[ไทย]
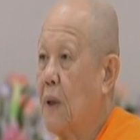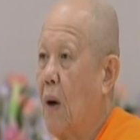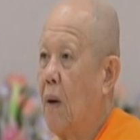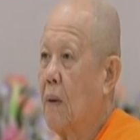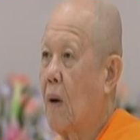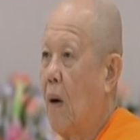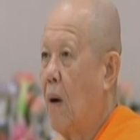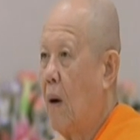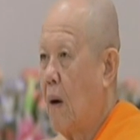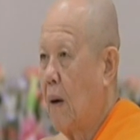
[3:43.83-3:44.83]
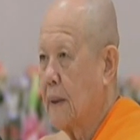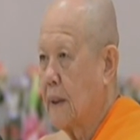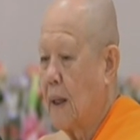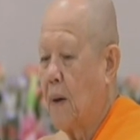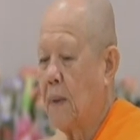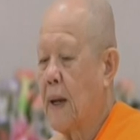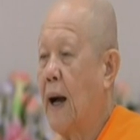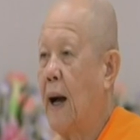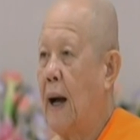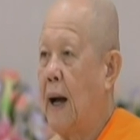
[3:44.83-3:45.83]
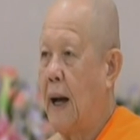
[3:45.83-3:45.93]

องกองเจ้าค่า